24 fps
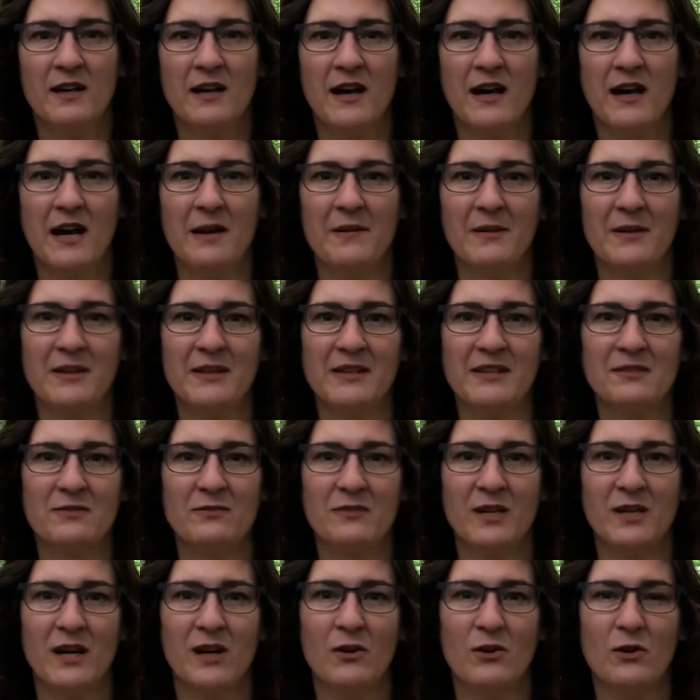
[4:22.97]
aber dass
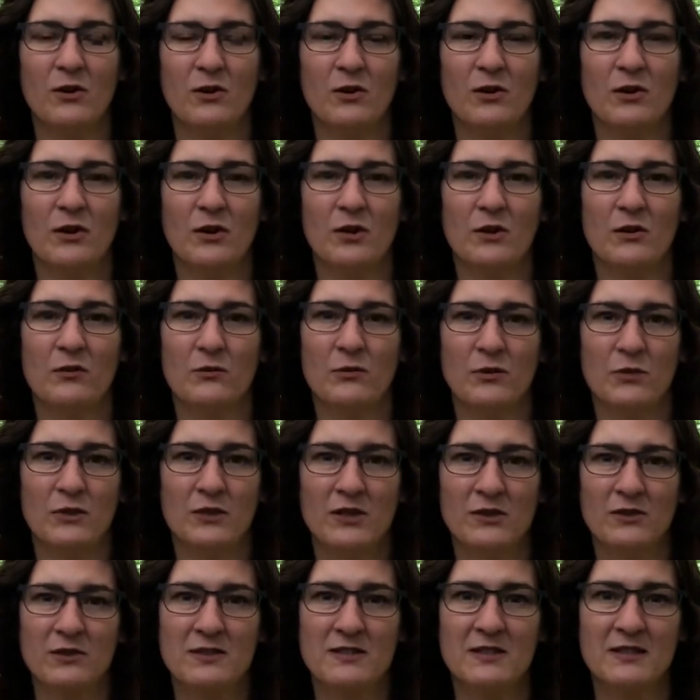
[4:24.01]
wir auch für
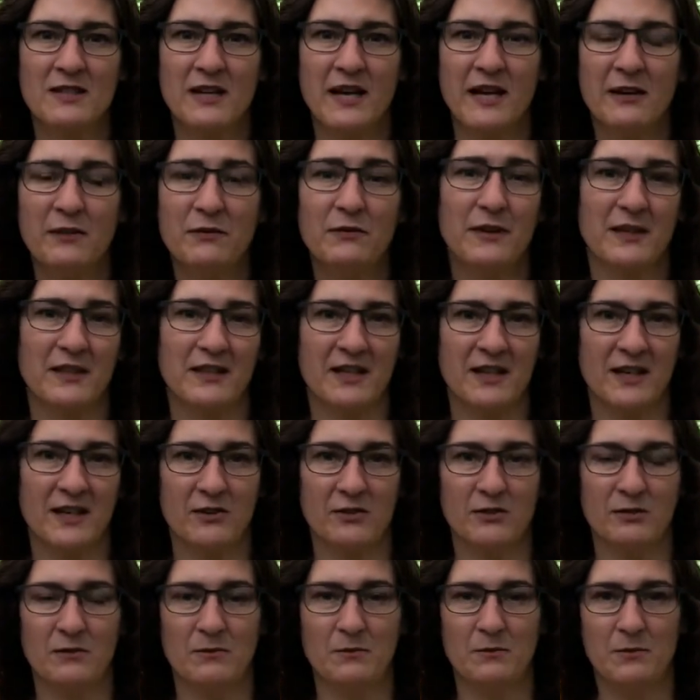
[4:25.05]
die uns
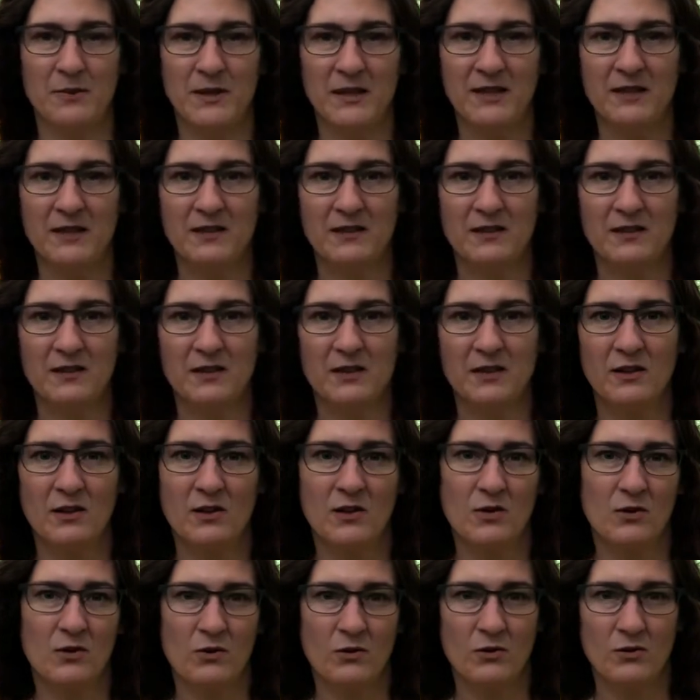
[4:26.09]
anvertrauten beten
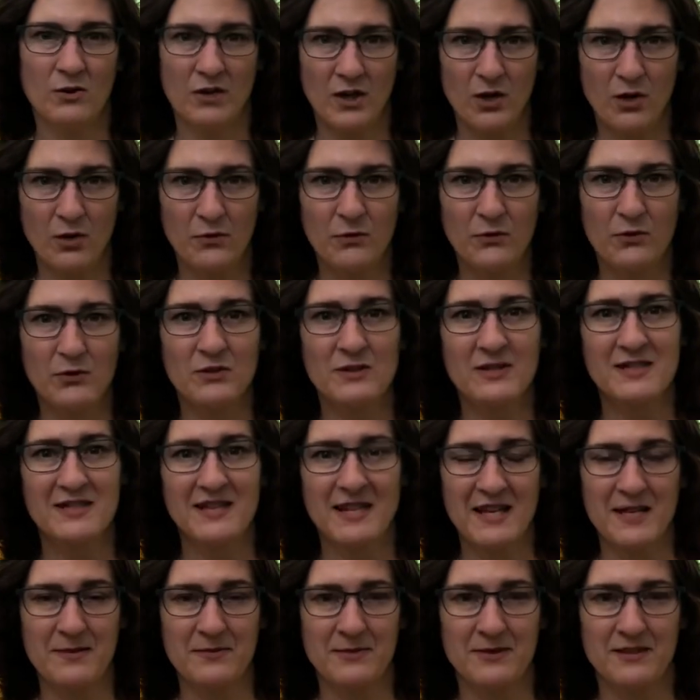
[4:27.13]
und auch für uns
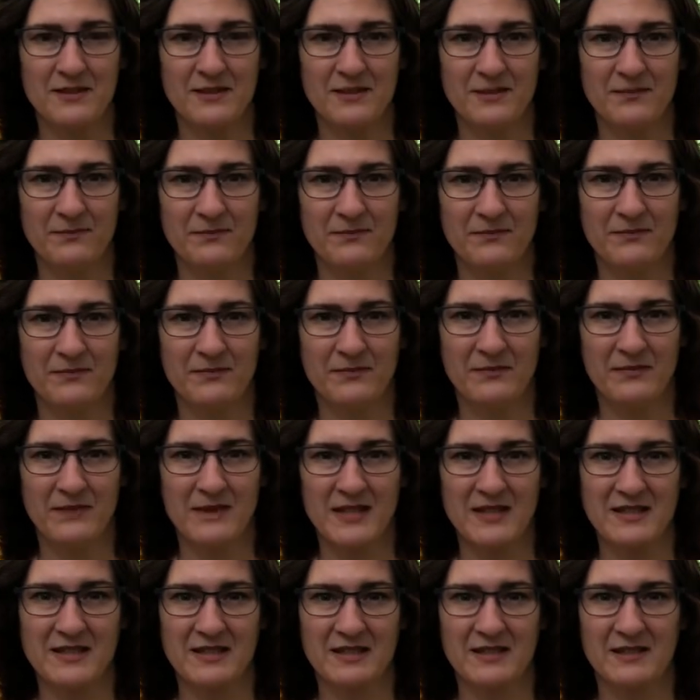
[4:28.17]
selbst,
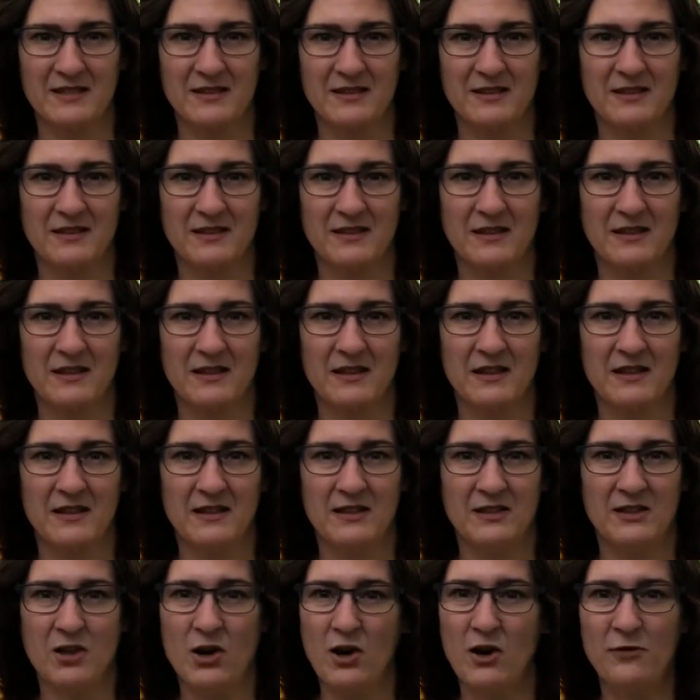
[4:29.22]
dass
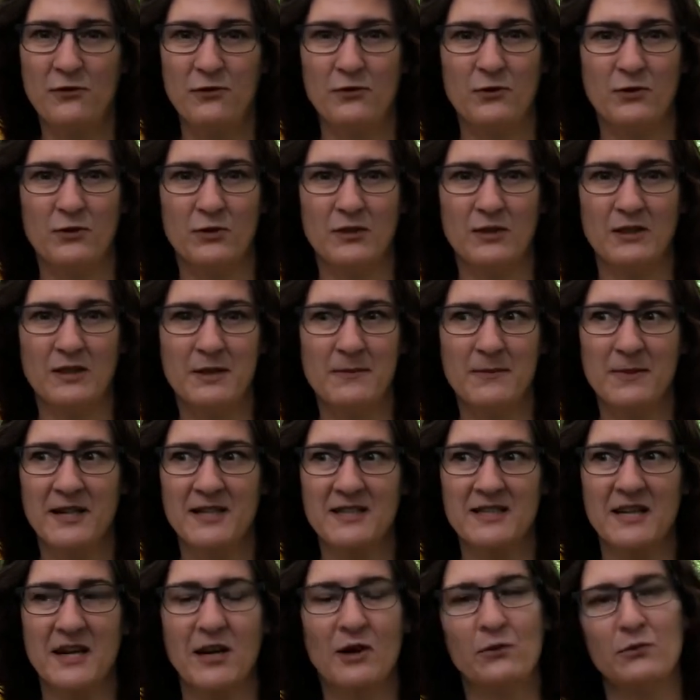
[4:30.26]
die Hoffnung
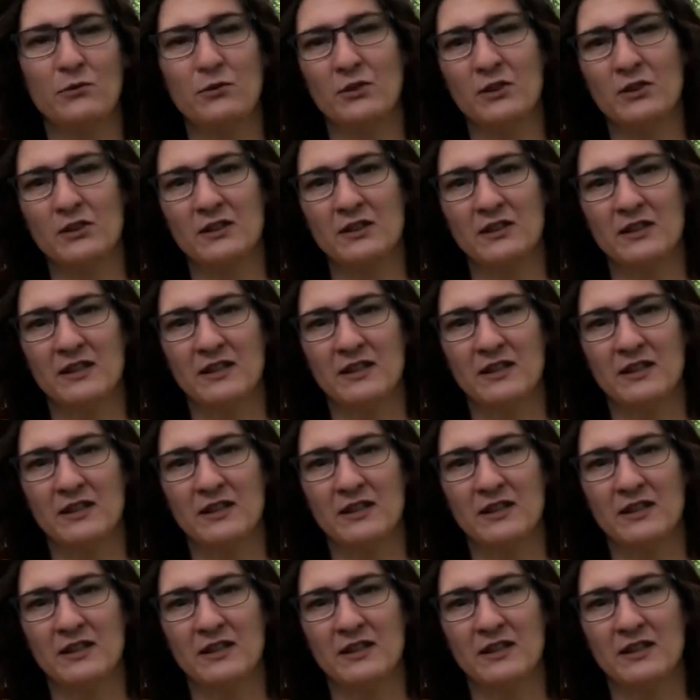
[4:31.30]
niemals aufhört,